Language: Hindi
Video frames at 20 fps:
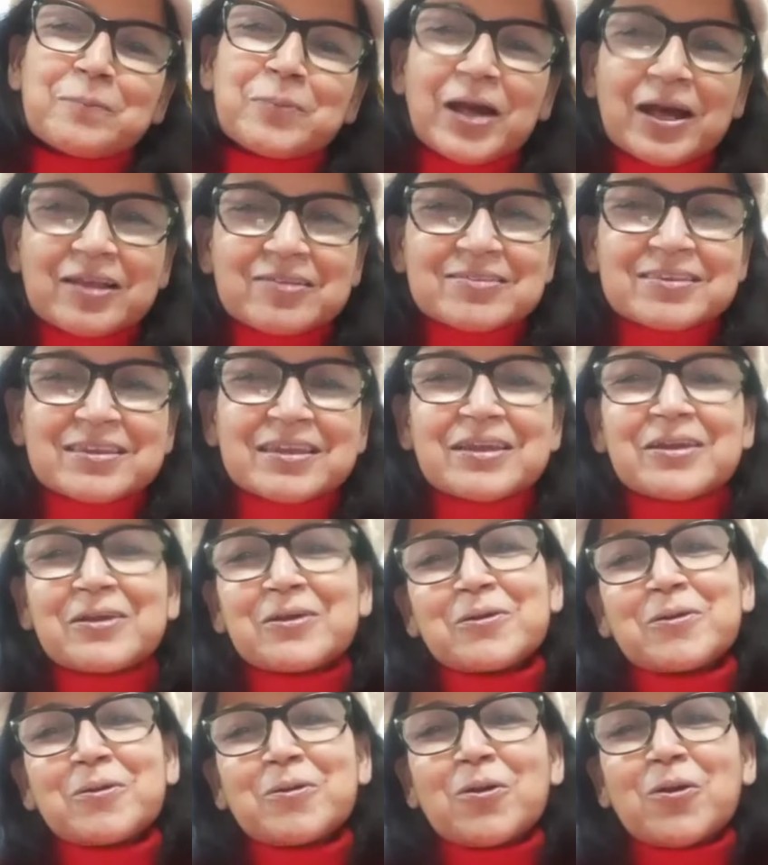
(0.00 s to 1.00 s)

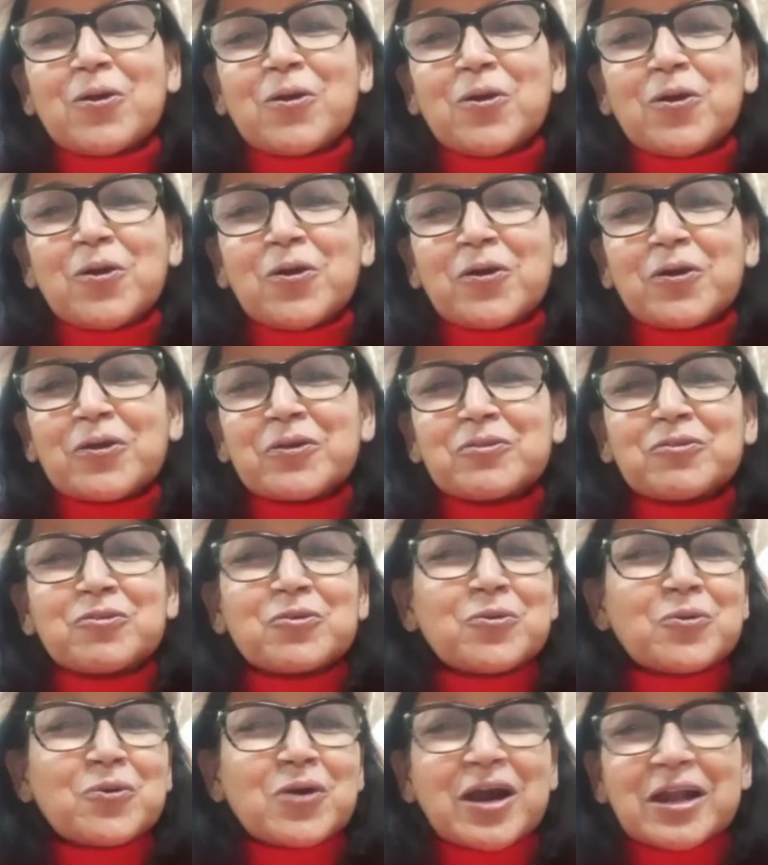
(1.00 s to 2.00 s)
प्लास्टिक और
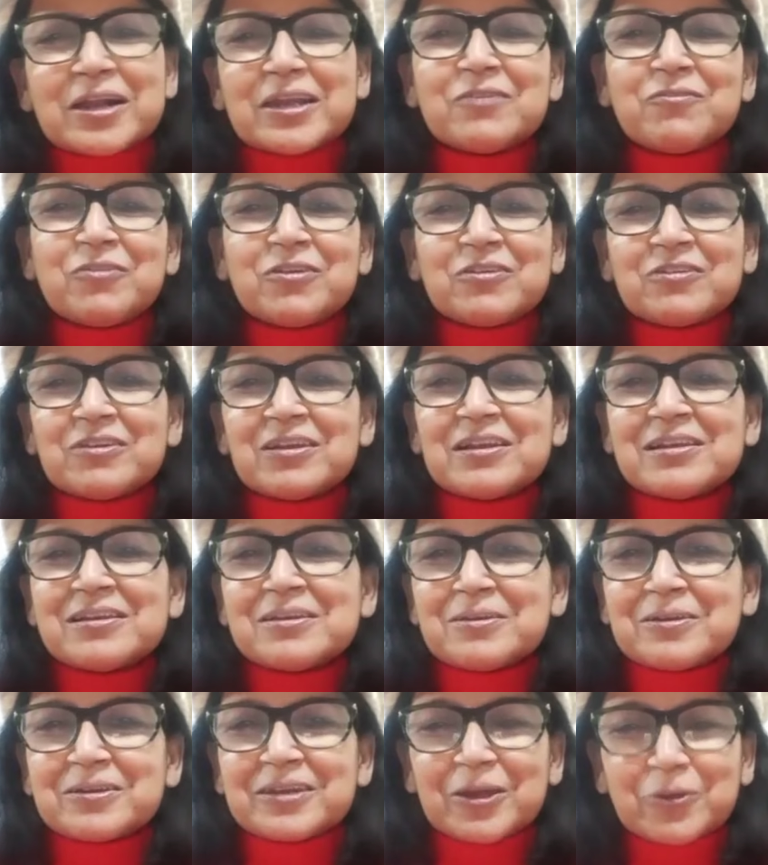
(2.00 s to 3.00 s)
जो आर्टिफिशियल
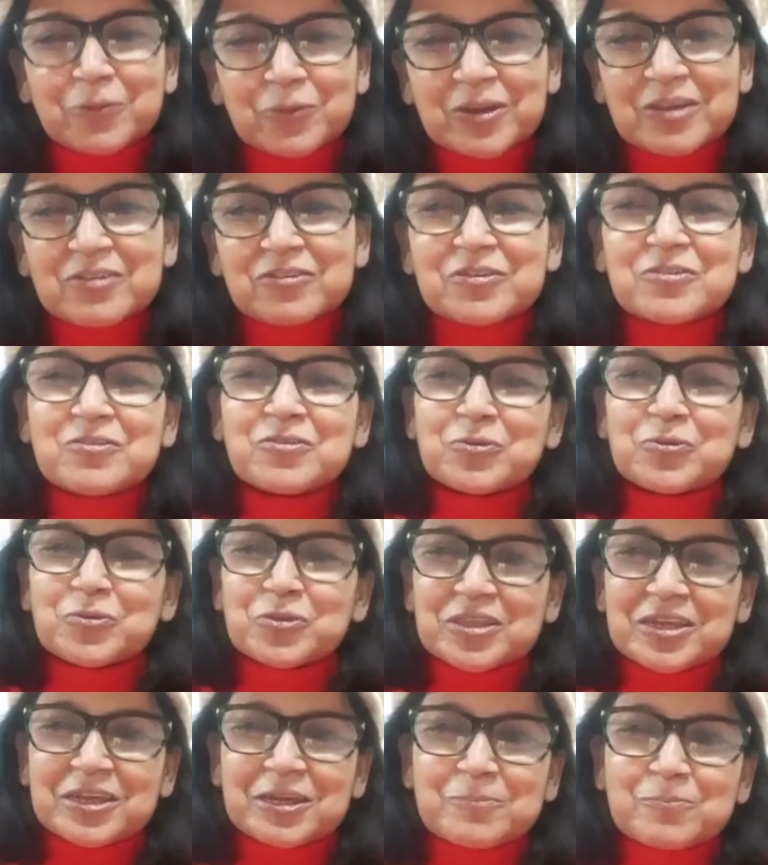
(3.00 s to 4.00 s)
डेकोरेशंस
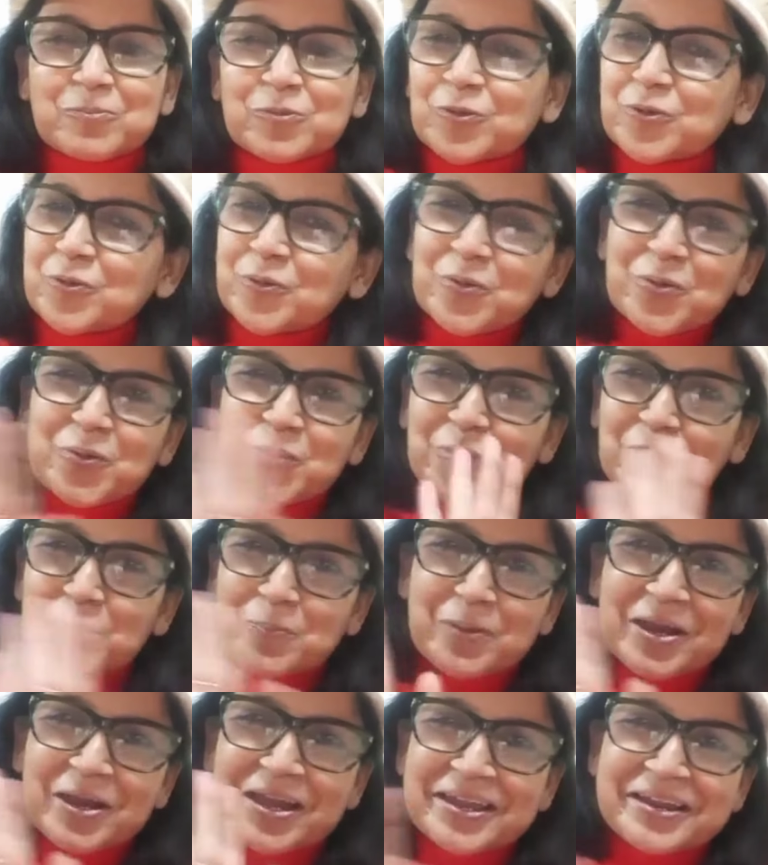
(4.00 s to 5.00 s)
होते हैं उनको
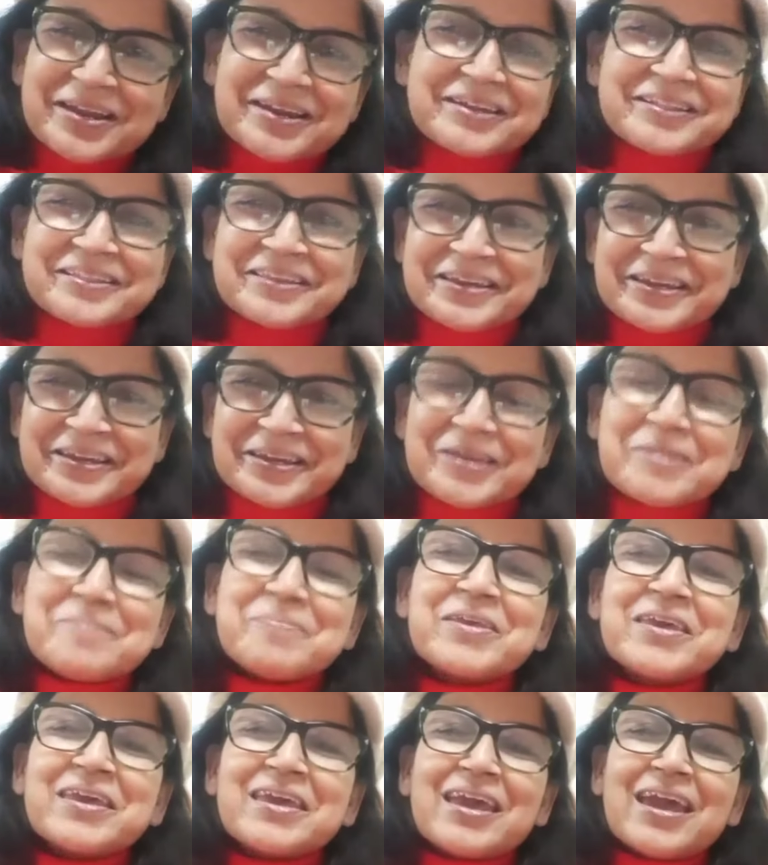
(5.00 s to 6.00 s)
गुड बाय कर दिया है
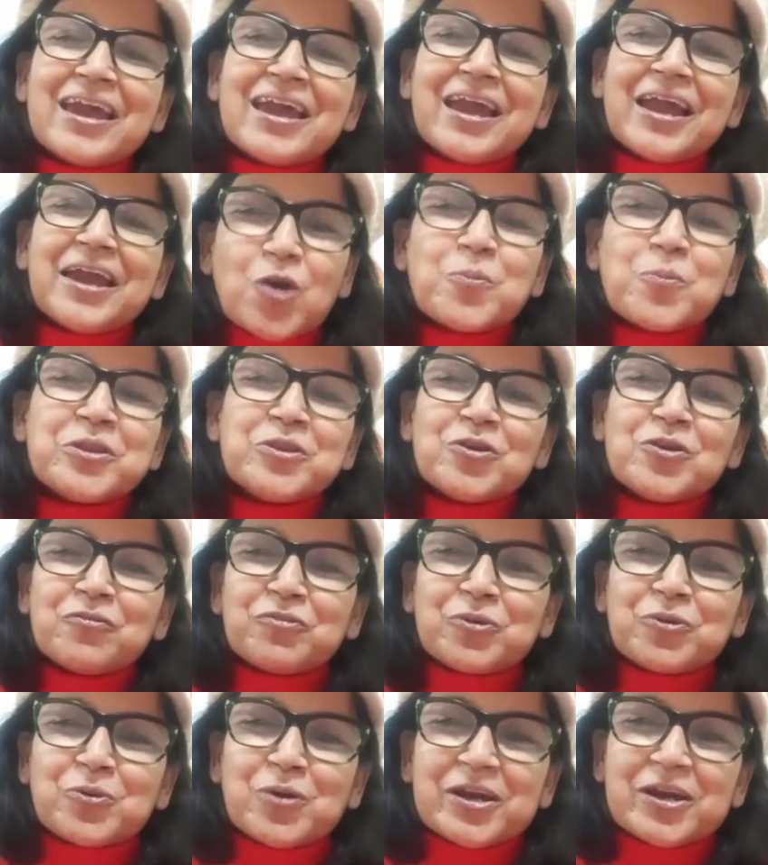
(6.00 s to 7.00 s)
हाउ मेनी
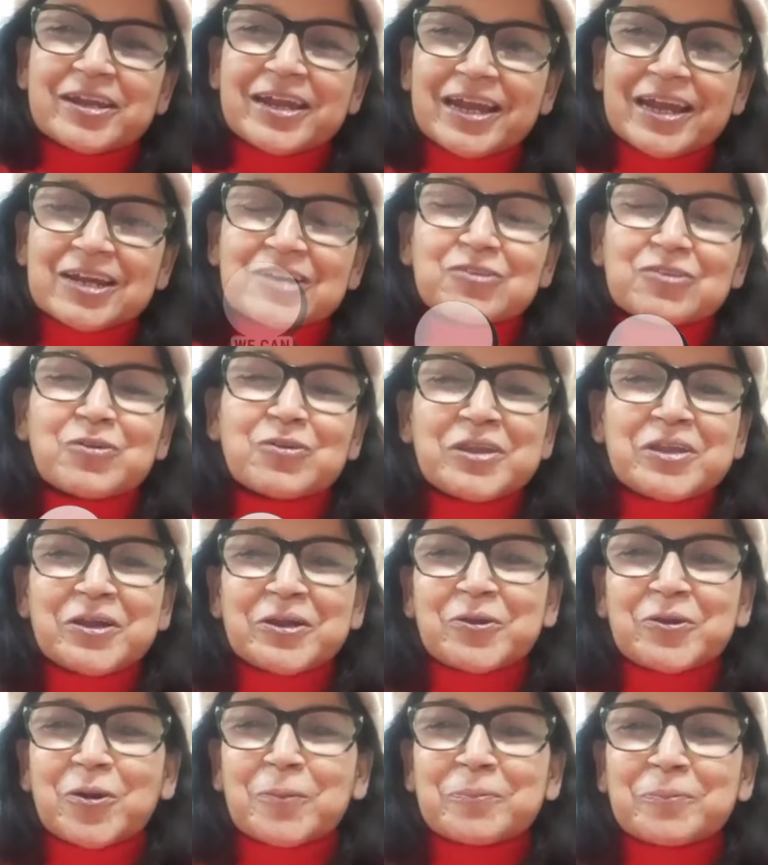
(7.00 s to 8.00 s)
ऑफ यू आर
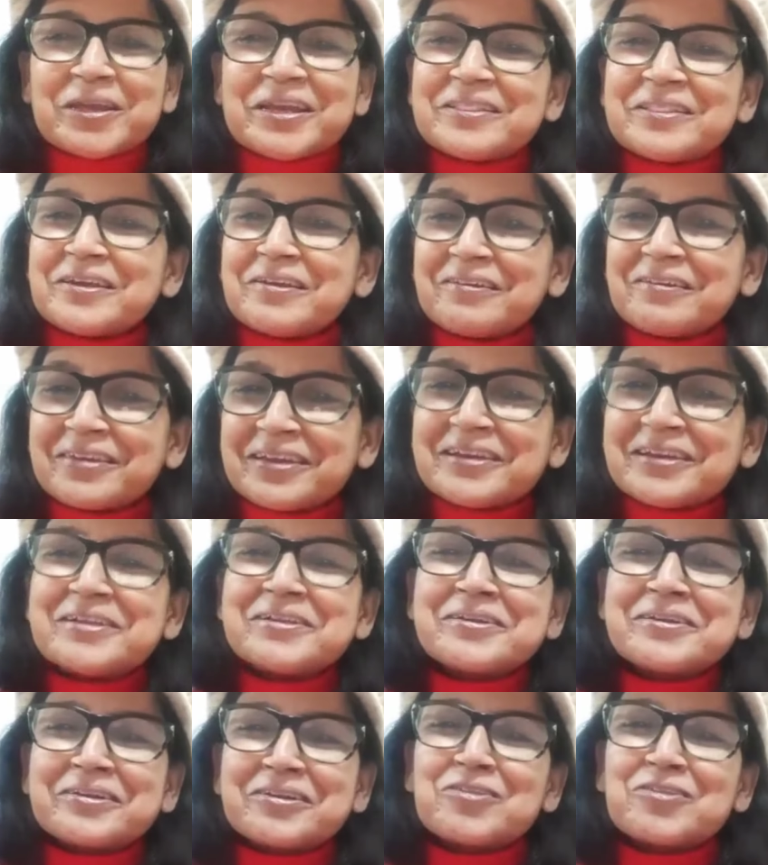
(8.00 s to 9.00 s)
एक्चुअली अडॉप्टिंग द
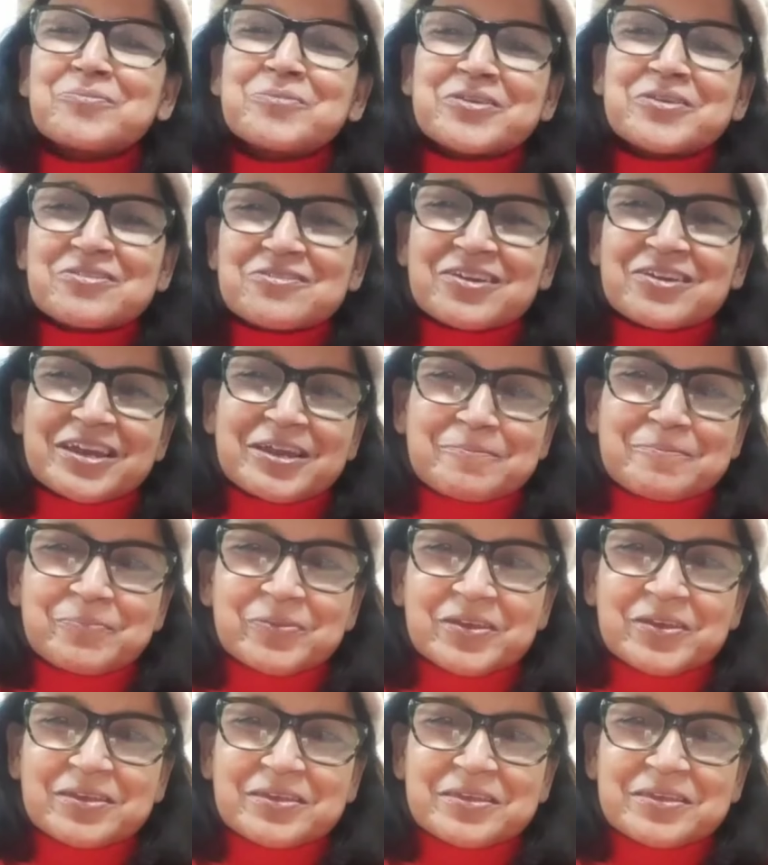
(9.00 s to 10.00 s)
रियल क्रिसमस ट्री
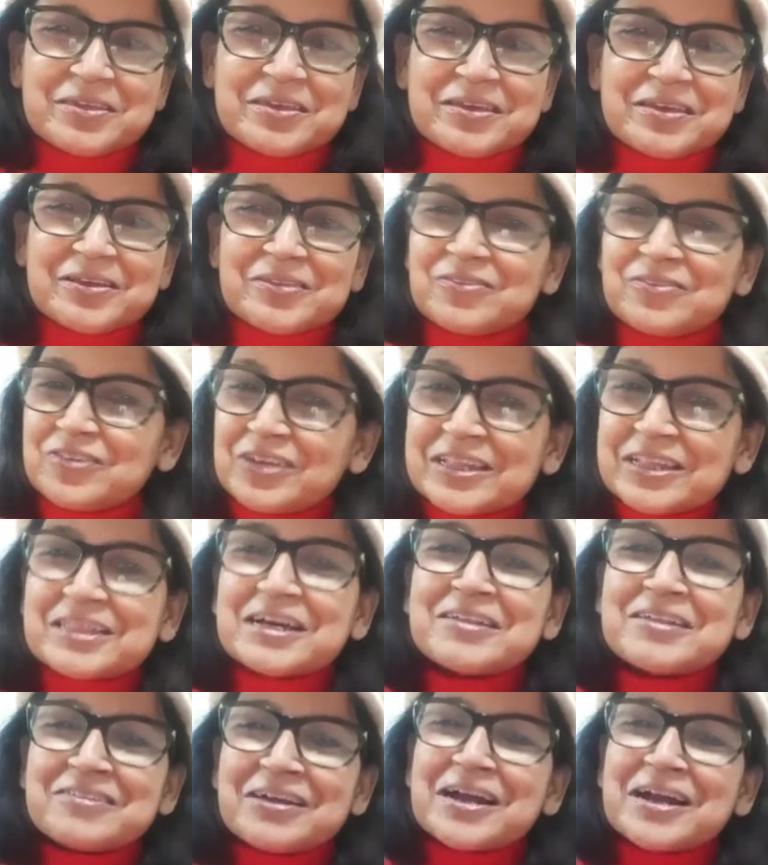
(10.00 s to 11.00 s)

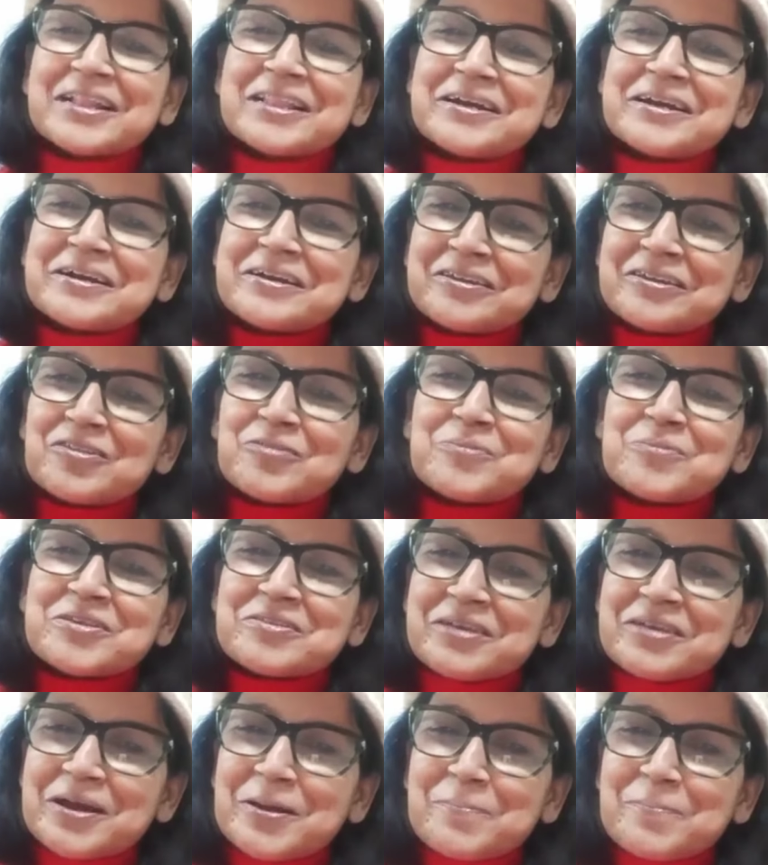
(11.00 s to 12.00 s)
जीता जागता
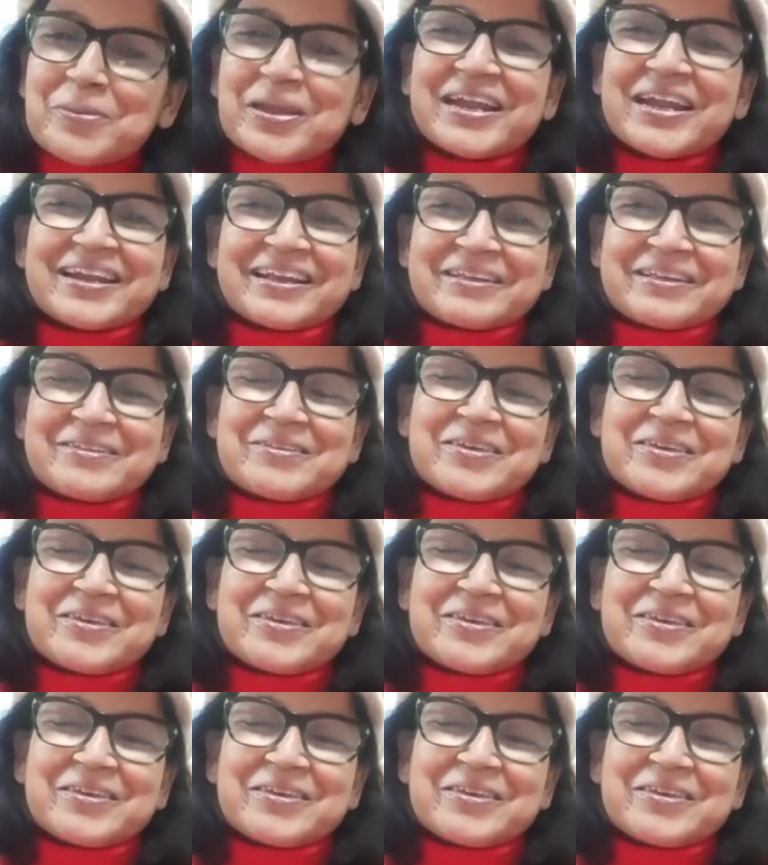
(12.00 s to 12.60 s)
क्रिसमस का पेड़